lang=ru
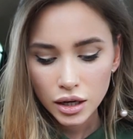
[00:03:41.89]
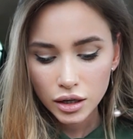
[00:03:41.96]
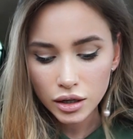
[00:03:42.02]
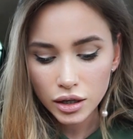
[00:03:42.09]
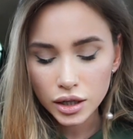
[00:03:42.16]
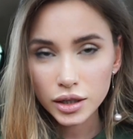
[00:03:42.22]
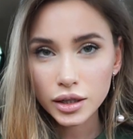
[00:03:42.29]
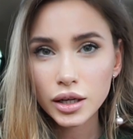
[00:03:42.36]

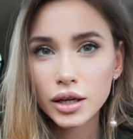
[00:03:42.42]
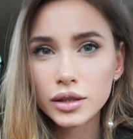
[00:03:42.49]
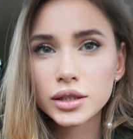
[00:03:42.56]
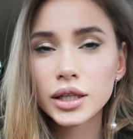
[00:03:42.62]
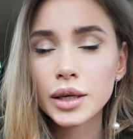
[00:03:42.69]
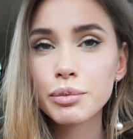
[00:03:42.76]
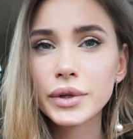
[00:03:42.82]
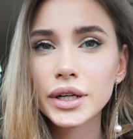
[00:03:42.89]
э,
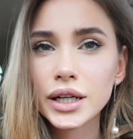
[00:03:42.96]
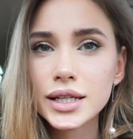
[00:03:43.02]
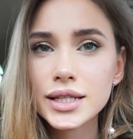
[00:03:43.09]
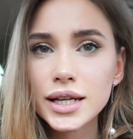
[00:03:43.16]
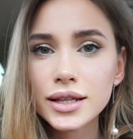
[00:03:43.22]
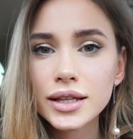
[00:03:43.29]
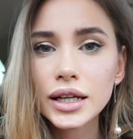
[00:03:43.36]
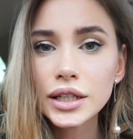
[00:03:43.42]
не
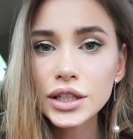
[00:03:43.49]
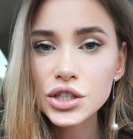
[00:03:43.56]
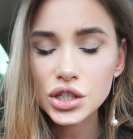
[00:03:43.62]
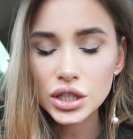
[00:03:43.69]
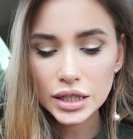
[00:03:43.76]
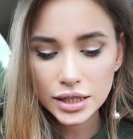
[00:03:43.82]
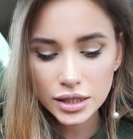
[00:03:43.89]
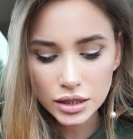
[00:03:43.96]
переходя на
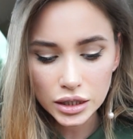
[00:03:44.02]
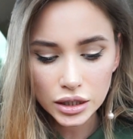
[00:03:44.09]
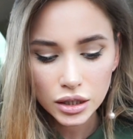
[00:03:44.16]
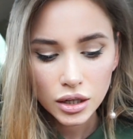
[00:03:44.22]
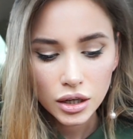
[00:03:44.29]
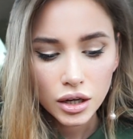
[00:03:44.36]
личности.